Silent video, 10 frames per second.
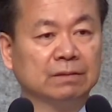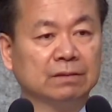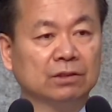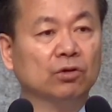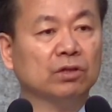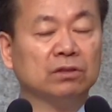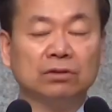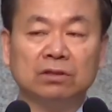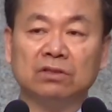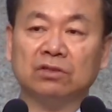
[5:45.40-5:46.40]
여기 서
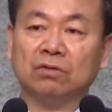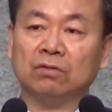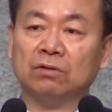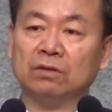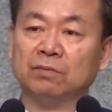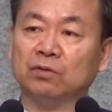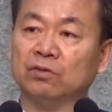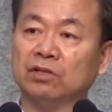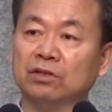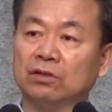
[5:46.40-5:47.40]
있는 저를
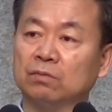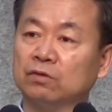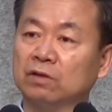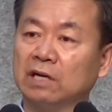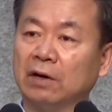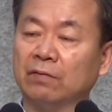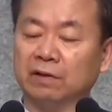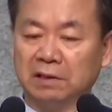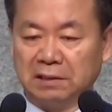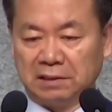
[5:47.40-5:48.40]
비롯해 여러분들
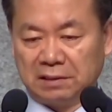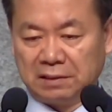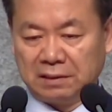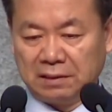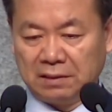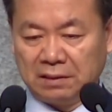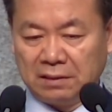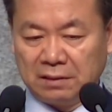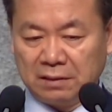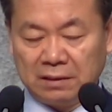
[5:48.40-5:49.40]
가운데
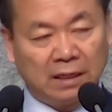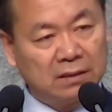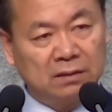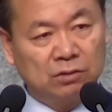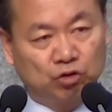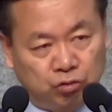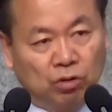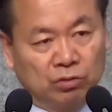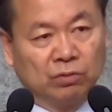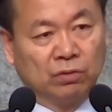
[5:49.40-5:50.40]
나는
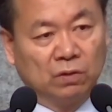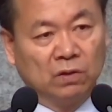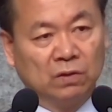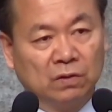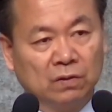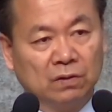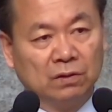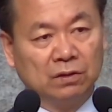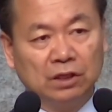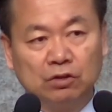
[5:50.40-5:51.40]
죽어도
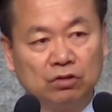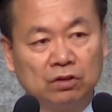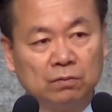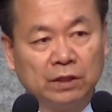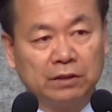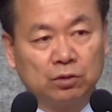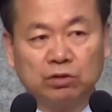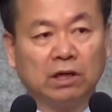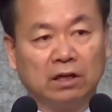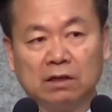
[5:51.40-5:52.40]
예수님의
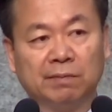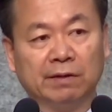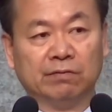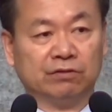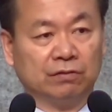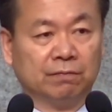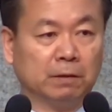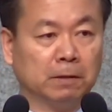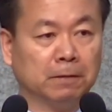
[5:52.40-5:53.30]
초상화를 밟을 수 없다.